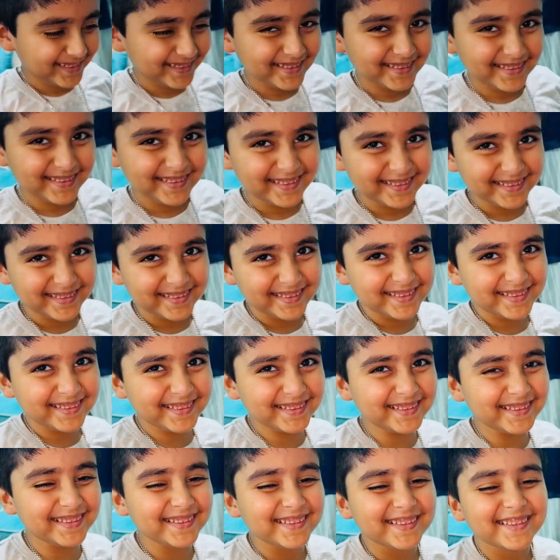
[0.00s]
आ रही है इतनी
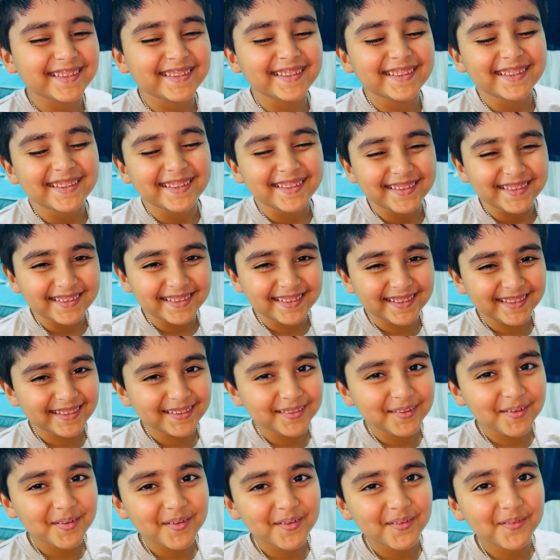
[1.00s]
ज़्यादा
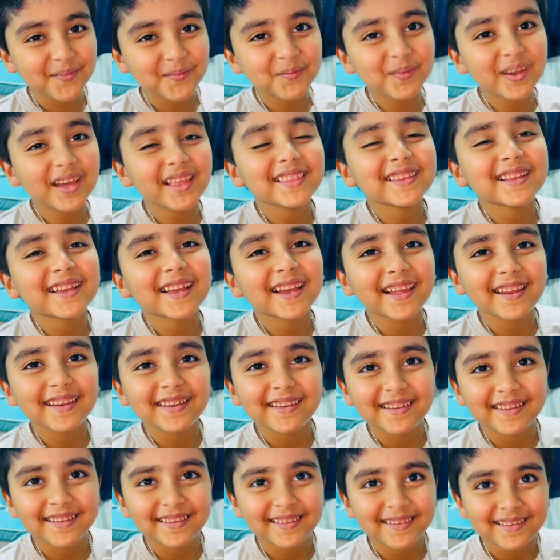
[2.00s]
इतना की
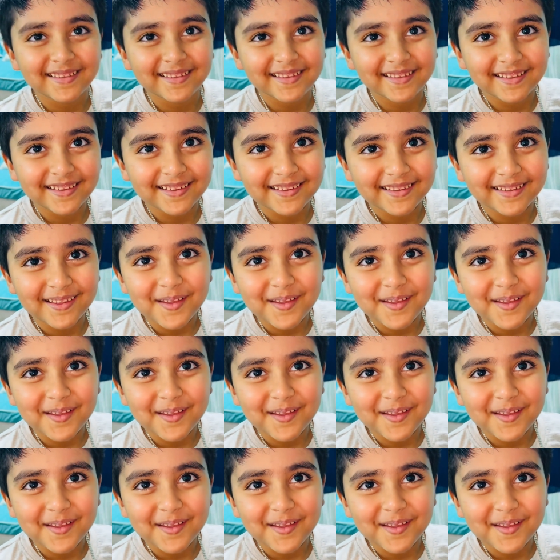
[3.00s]
शर्मा